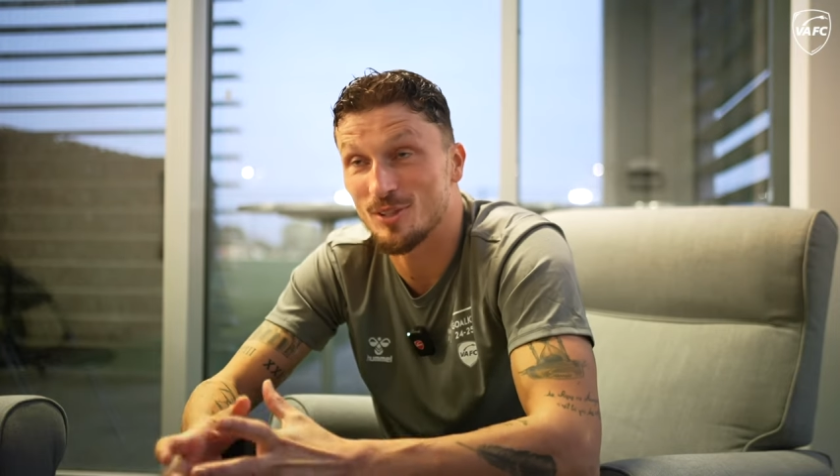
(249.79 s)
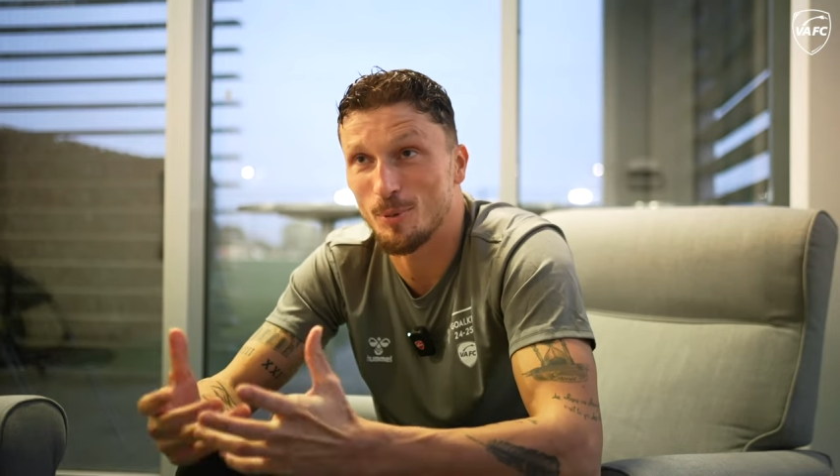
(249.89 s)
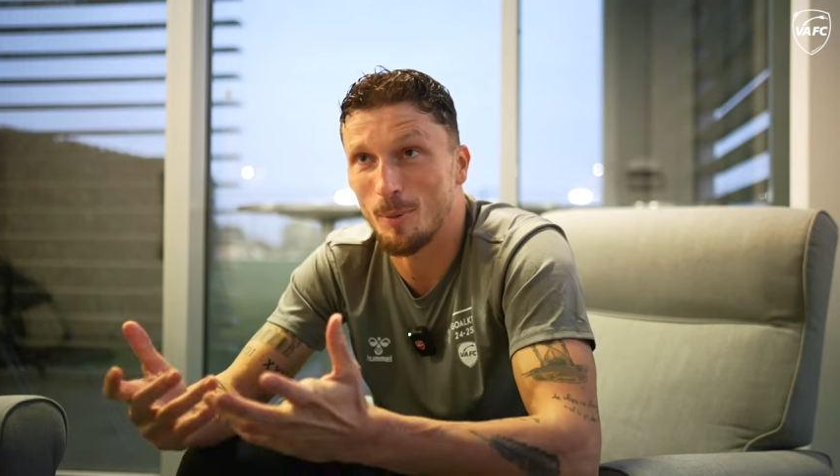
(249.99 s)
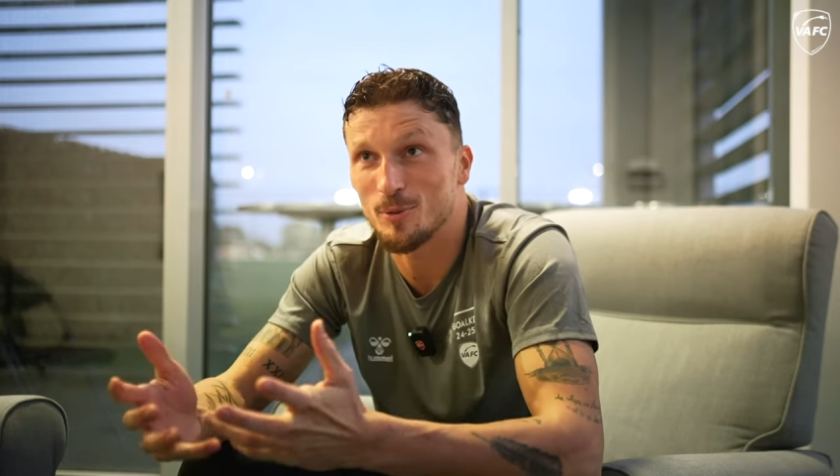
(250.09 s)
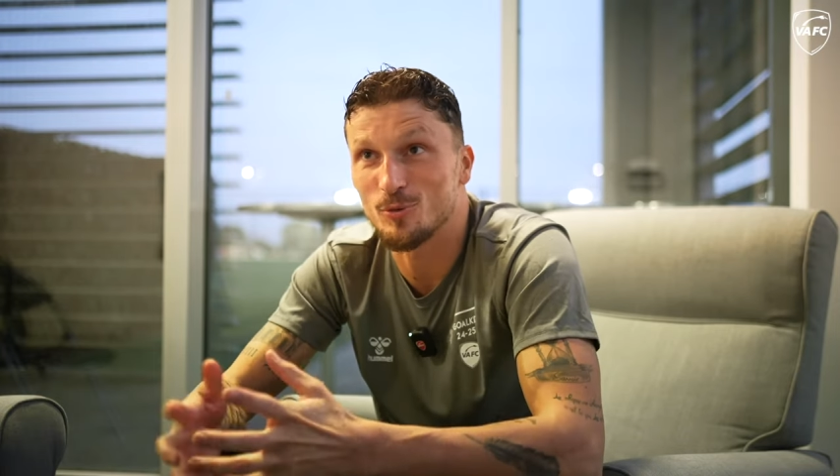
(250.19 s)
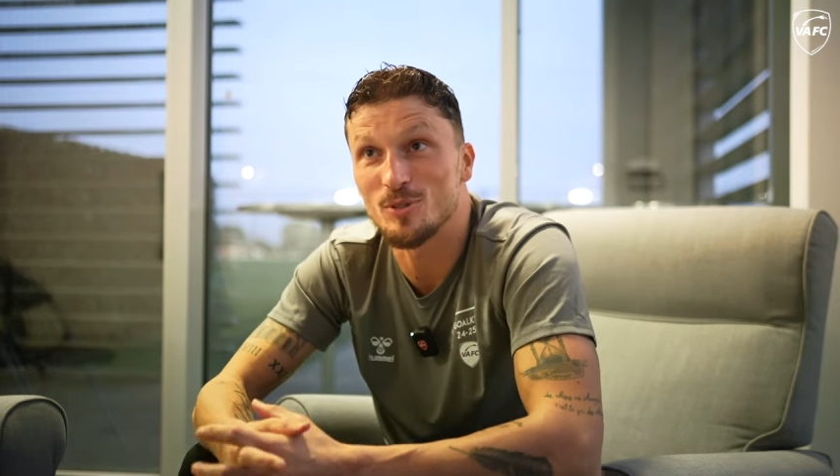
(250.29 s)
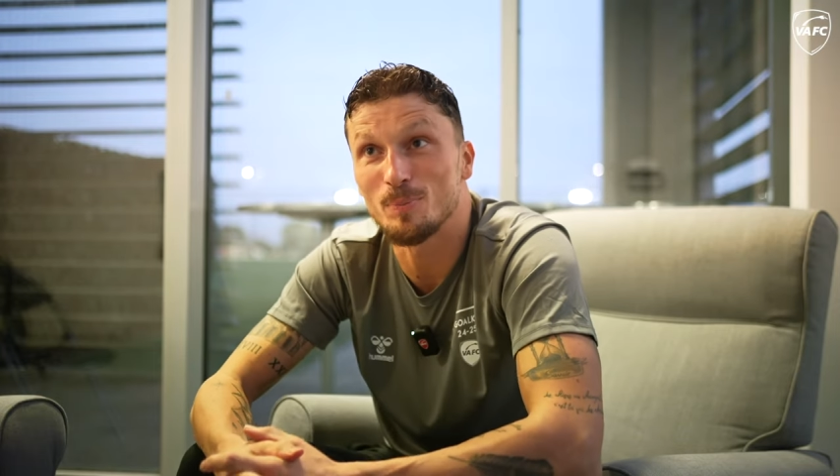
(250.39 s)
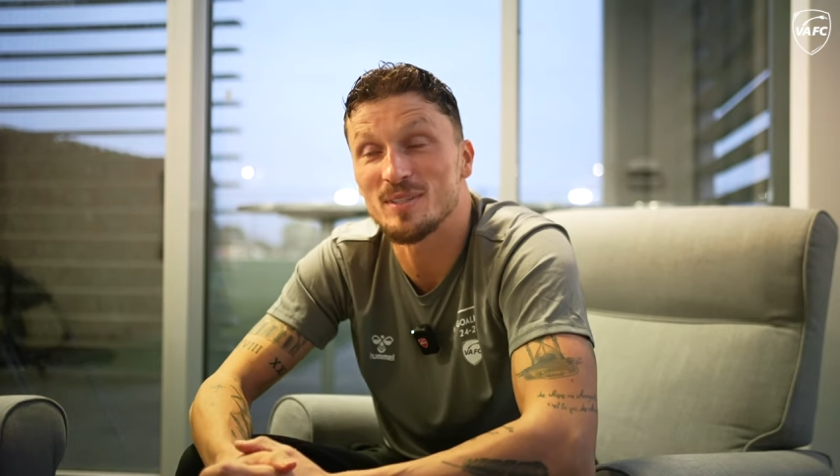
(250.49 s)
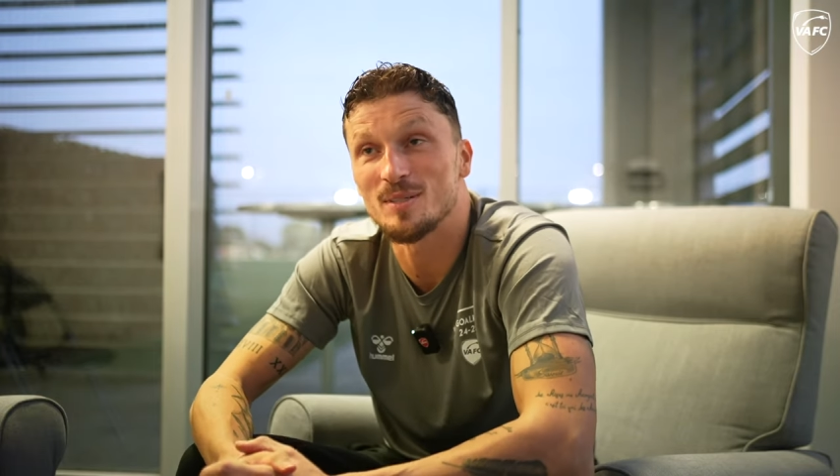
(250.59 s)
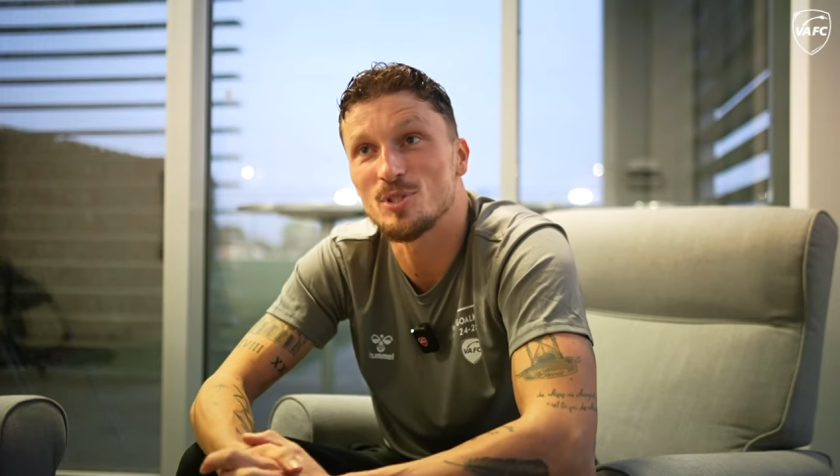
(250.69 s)
Ça permet aussi de
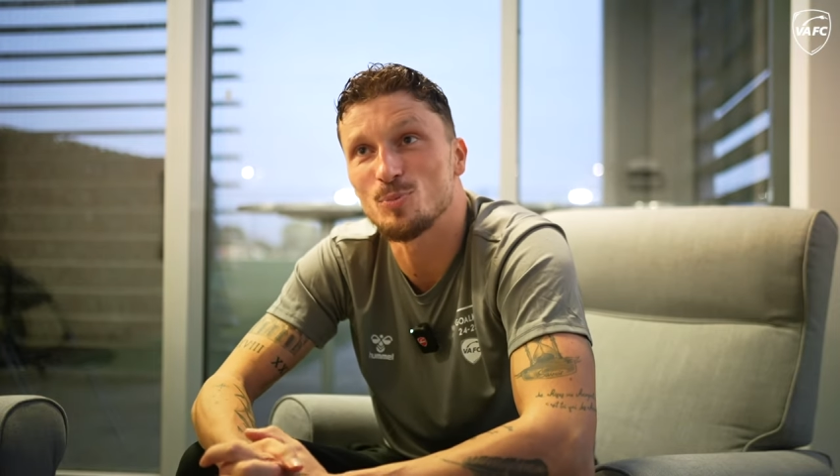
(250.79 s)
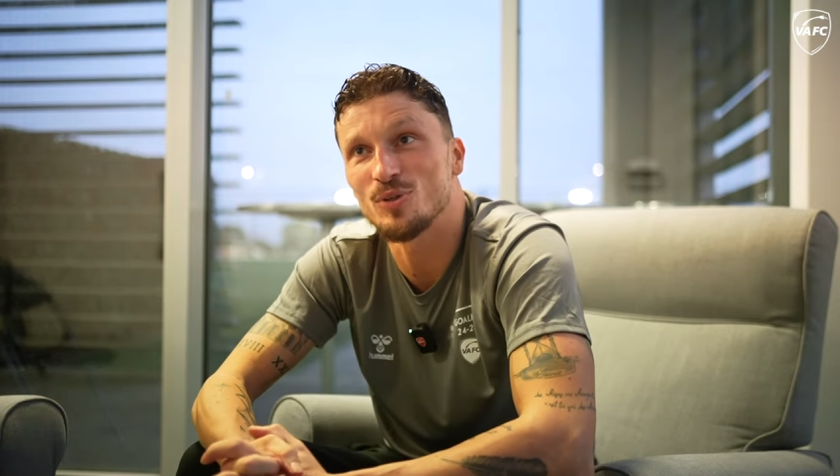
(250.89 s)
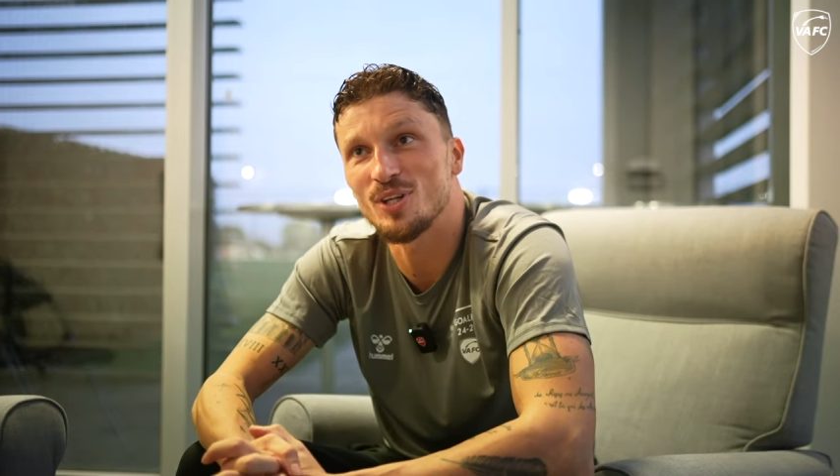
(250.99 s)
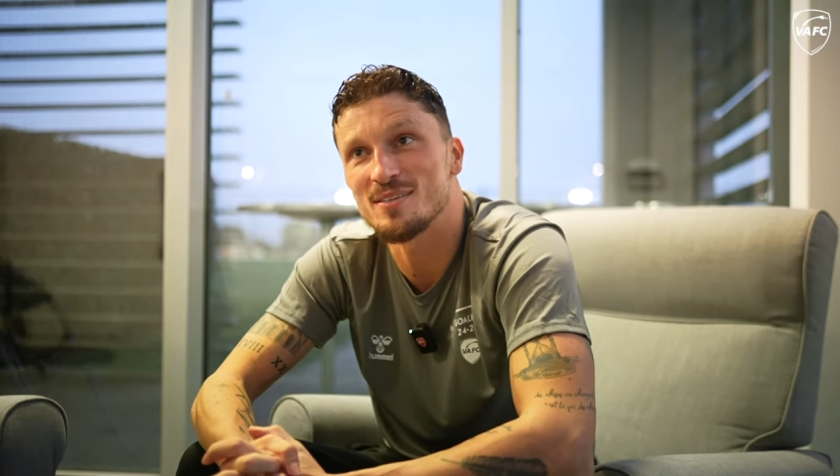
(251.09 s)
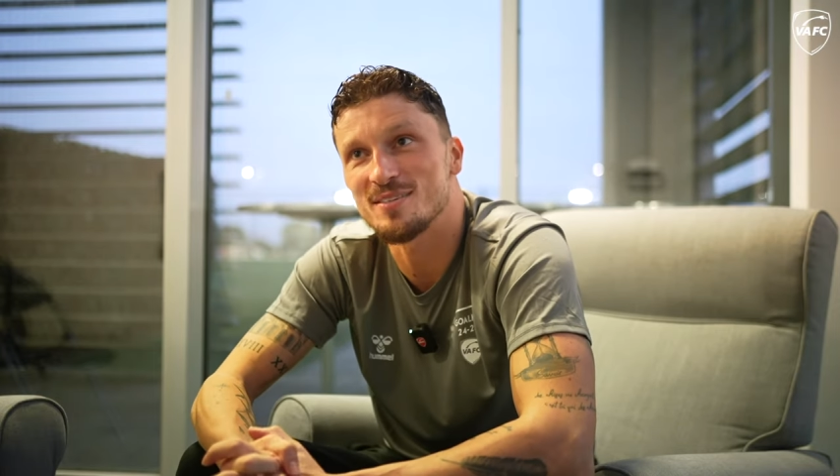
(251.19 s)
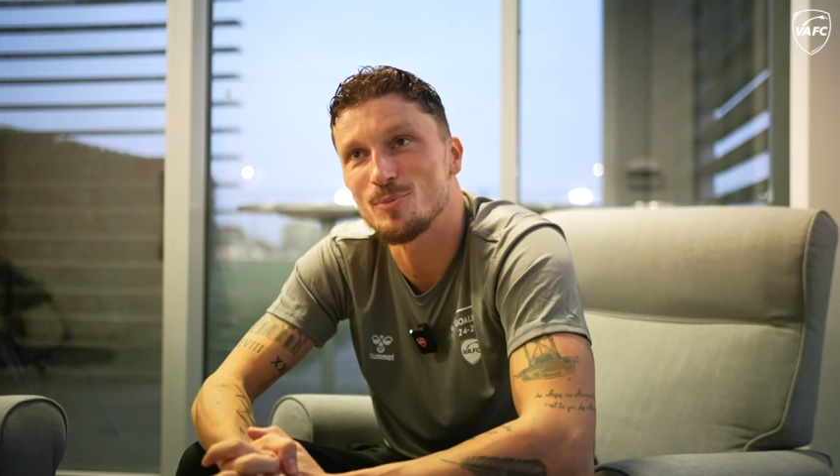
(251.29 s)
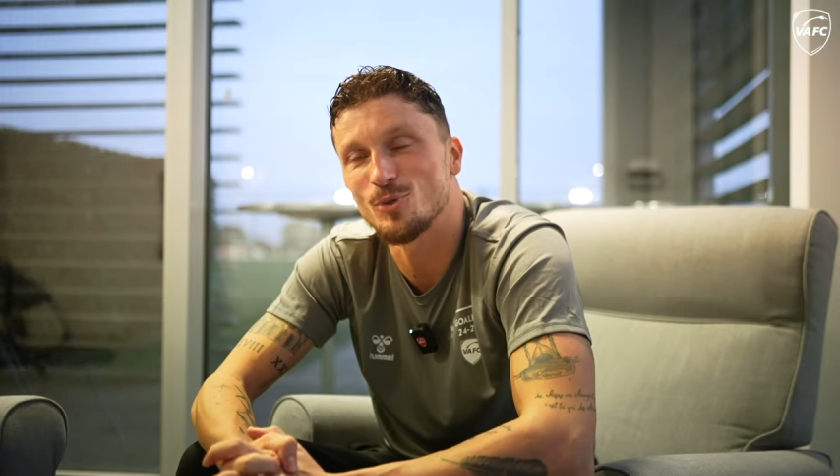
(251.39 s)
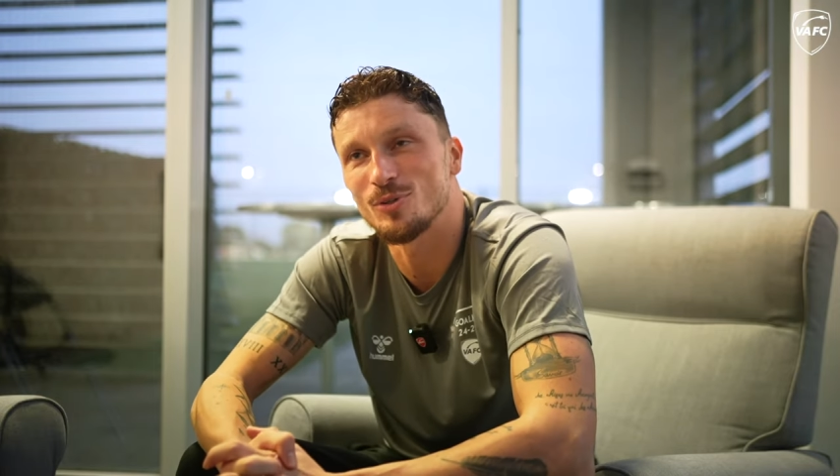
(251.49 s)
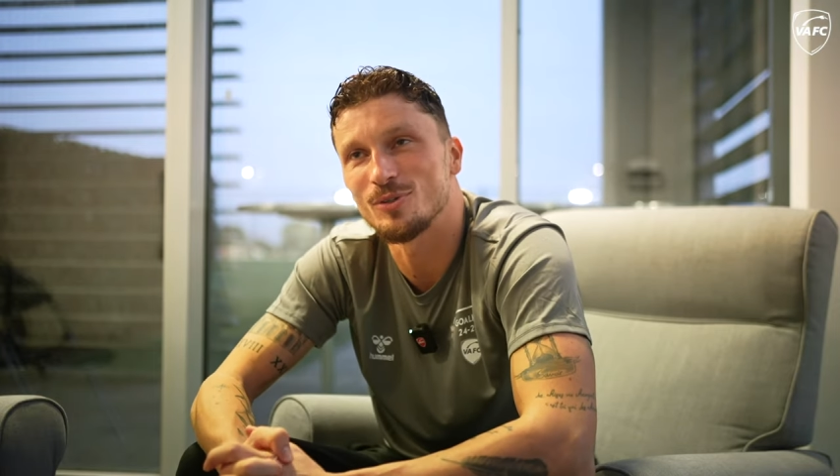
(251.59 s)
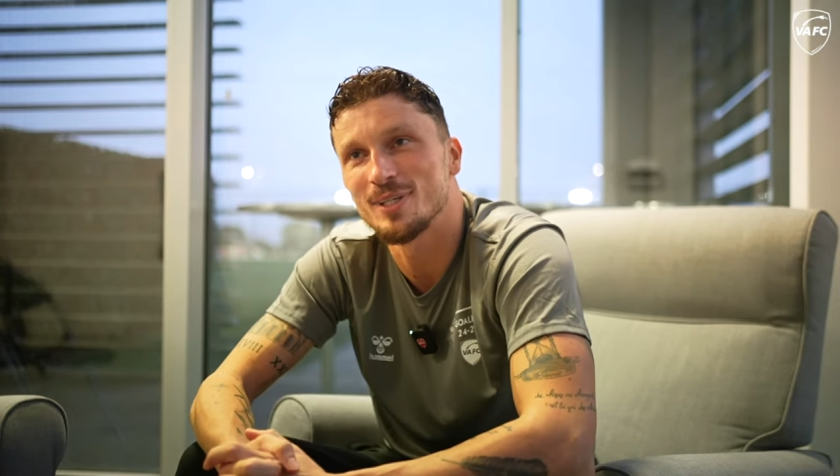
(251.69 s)
passer un petit peu de temps ensemble.
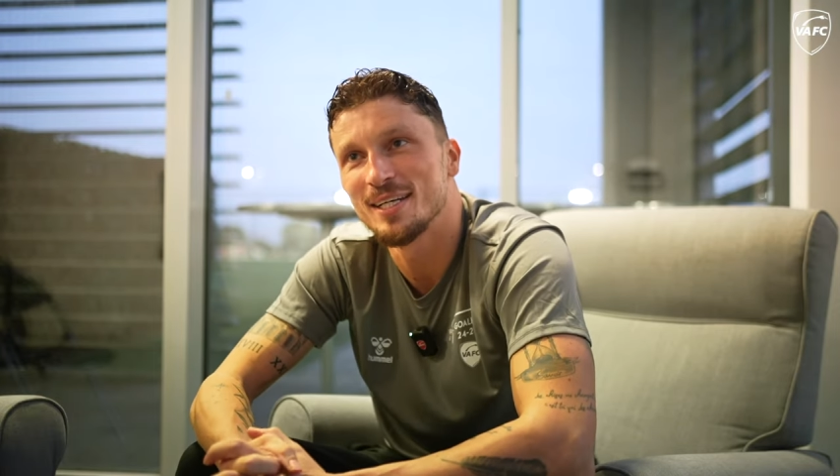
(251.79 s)
Donc euh,